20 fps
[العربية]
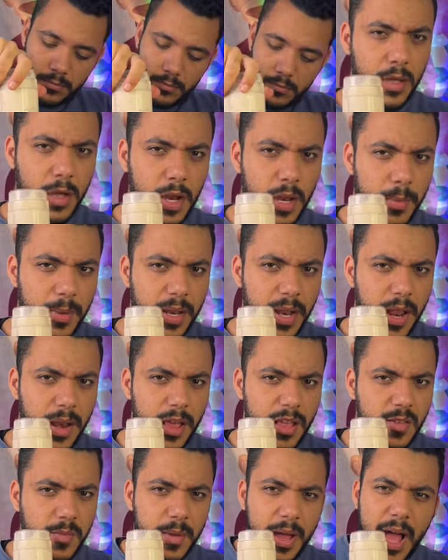يلا بينا
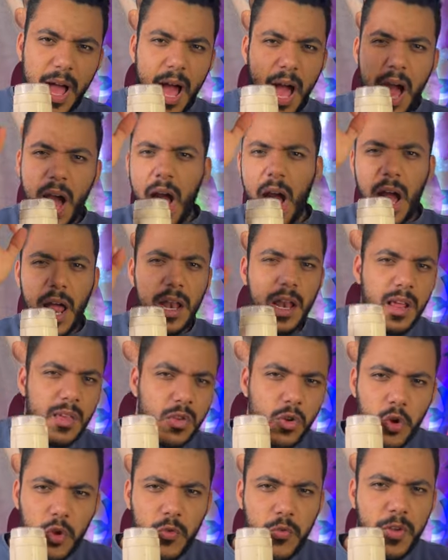نسمع احلى
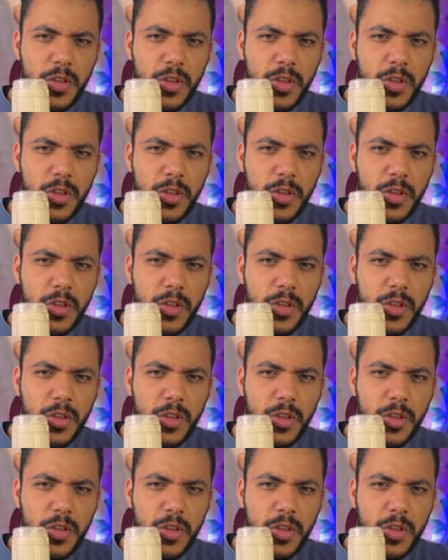صوت في